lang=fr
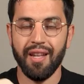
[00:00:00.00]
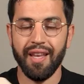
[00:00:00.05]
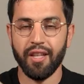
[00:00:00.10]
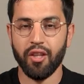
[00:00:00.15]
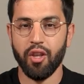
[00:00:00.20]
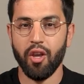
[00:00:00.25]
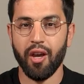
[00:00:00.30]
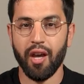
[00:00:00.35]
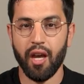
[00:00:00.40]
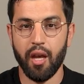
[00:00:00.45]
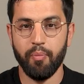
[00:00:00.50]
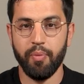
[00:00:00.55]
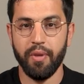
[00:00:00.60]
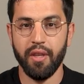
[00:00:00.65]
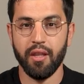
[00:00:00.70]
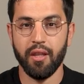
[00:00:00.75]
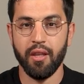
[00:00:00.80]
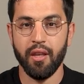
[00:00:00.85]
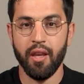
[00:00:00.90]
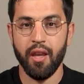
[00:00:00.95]
des lecteurs
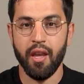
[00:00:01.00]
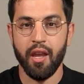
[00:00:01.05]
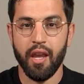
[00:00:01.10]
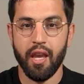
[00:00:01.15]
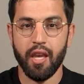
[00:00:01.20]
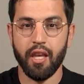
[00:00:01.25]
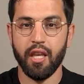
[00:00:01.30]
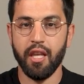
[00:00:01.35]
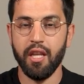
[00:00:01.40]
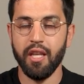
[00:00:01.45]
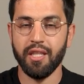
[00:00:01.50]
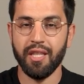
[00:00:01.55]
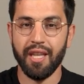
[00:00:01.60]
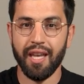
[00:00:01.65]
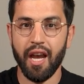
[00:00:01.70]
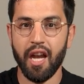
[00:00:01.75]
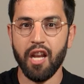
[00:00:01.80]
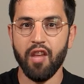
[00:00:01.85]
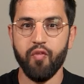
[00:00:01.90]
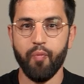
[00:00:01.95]
rapides, et qui
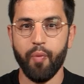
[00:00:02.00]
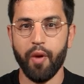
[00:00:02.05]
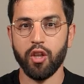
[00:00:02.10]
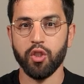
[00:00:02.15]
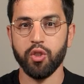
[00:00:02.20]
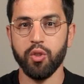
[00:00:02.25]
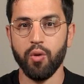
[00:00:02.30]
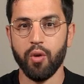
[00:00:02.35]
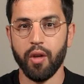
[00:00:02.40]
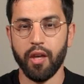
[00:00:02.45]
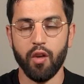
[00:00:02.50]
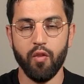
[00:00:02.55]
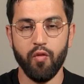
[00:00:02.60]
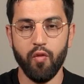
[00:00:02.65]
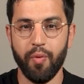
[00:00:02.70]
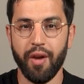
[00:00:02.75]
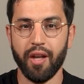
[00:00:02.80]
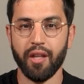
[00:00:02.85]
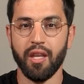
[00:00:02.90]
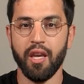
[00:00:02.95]
lisez un livre par jour et que vous
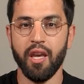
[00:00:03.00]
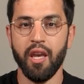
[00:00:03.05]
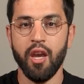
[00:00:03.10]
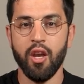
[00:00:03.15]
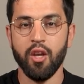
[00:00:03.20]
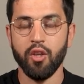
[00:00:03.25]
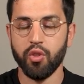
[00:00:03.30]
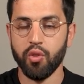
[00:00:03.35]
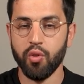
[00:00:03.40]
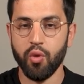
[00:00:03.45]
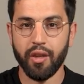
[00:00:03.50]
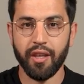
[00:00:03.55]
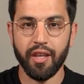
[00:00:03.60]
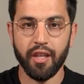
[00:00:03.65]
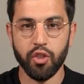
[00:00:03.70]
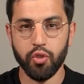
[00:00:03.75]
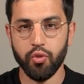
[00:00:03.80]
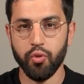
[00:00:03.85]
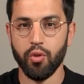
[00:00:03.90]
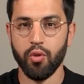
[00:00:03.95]
partez sur
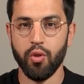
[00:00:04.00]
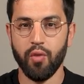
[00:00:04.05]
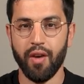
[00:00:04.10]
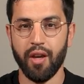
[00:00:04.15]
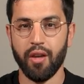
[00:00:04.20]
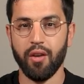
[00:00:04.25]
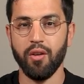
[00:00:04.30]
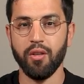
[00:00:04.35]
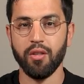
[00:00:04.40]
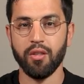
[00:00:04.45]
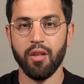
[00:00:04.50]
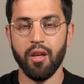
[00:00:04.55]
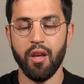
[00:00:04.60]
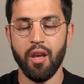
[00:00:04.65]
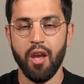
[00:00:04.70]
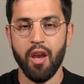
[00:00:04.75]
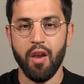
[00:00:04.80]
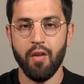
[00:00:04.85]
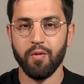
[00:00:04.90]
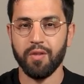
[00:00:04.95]
15 jours de vacances,
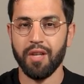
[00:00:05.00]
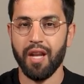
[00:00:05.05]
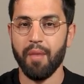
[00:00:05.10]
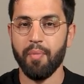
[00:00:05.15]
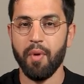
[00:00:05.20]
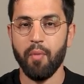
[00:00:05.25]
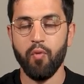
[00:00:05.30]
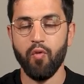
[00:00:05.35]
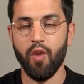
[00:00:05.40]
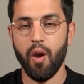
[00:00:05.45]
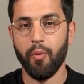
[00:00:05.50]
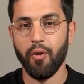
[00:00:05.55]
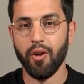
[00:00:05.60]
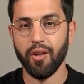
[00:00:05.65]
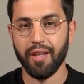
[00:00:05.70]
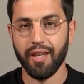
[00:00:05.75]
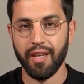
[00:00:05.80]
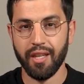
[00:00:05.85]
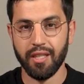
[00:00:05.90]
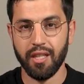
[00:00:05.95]
vous n'allez pas pouvoir
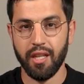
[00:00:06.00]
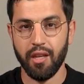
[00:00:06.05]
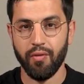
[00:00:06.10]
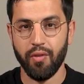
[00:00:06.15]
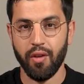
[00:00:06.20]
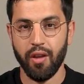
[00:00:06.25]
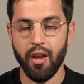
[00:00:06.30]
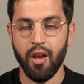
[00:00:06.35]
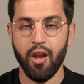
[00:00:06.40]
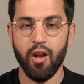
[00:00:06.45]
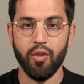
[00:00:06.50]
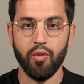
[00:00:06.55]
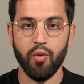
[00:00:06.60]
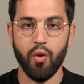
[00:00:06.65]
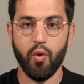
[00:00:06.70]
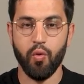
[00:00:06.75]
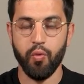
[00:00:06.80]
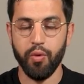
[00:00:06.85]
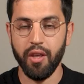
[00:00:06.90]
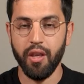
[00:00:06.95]
prendre 15 livres.
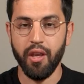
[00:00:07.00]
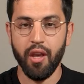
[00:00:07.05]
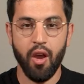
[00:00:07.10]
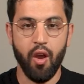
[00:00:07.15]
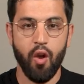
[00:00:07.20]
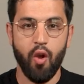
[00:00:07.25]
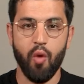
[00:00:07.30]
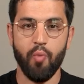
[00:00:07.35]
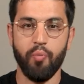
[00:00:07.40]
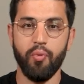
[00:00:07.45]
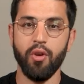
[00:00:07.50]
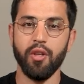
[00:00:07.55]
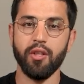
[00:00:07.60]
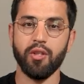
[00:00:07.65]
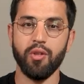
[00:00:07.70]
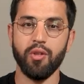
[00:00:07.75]
Donc oui, on peut